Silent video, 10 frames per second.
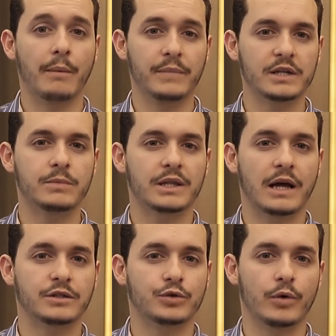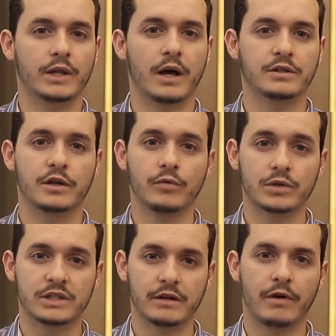A mesma taxa de corretagem que
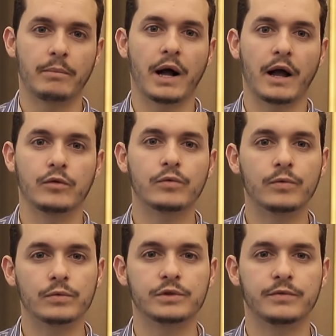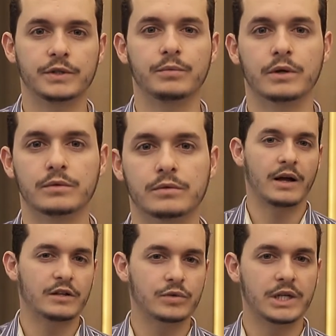você vai pagar em um fundo de investimento.
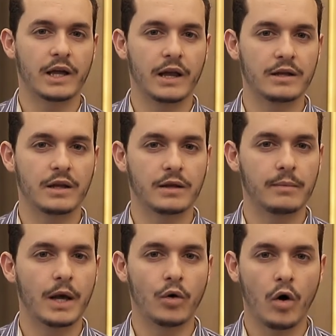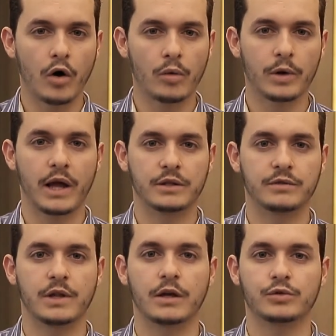Caso você queira entender melhor como é a
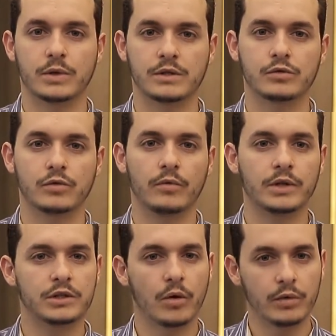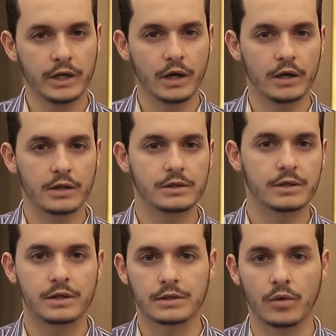atividade de um assessor, vou deixar um link aqui na
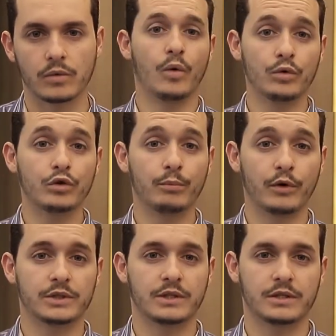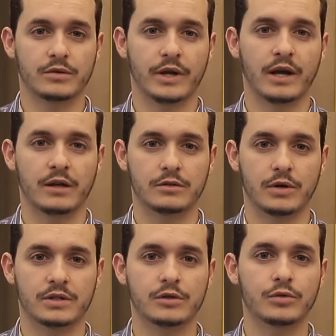descrição. Outro ponto de atenção é relação
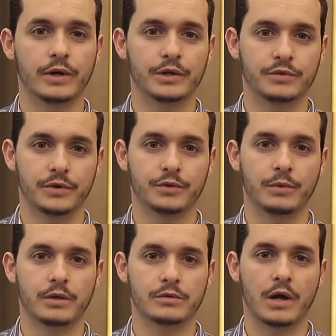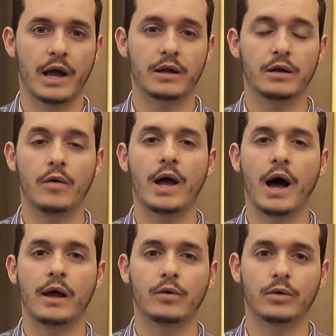à assessoria de investimentos é que não é
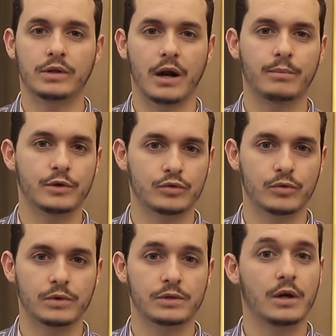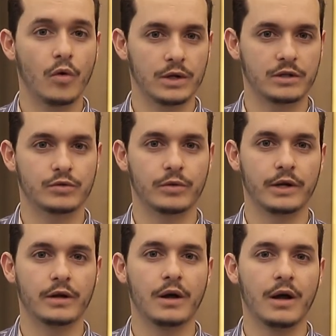raro encontrar pessoas com
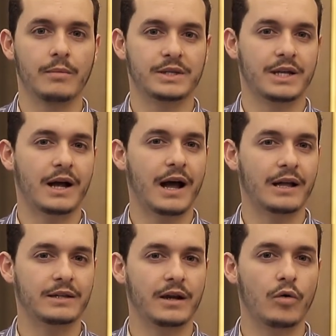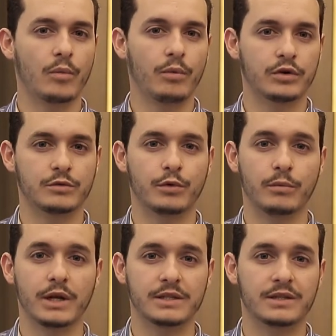assessoria, mas que a carteira é composta por
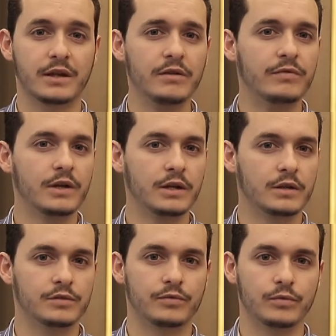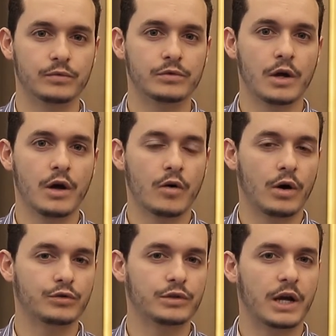uma lista infinita de fundos com
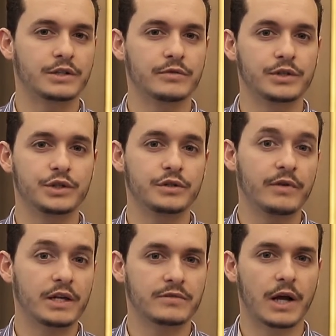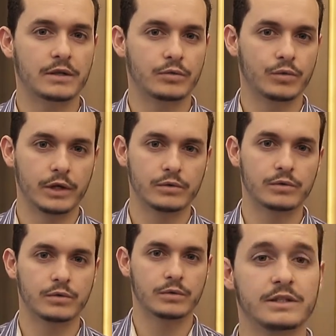a justificativa de diversificação do
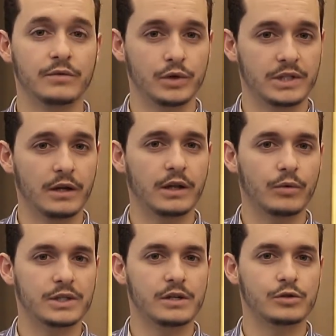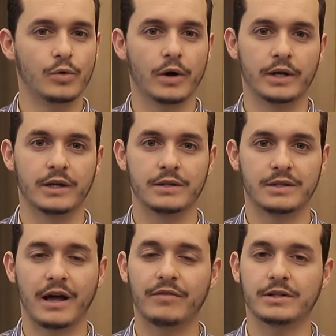risco. Se você tem um assessor e ele
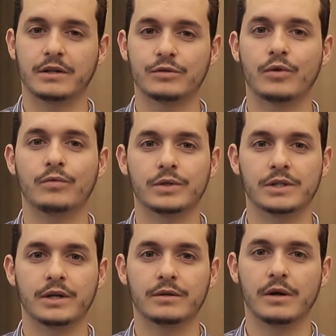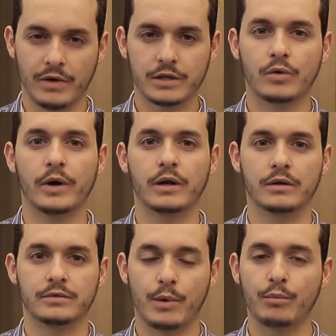está fazendo isso com você, converse com
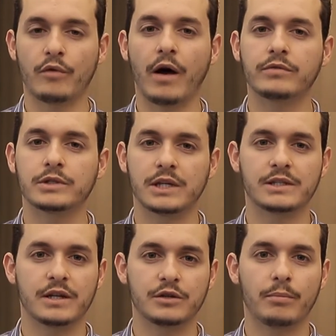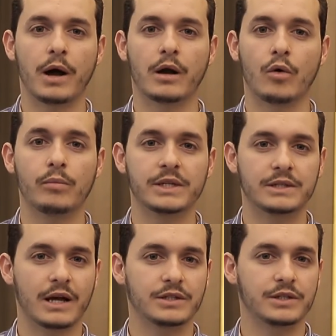ele. Bem provável que você esteja pagando algumas
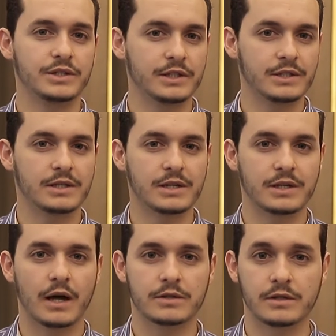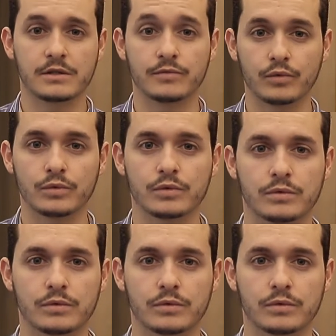taxas desnecessárias nesses fundos.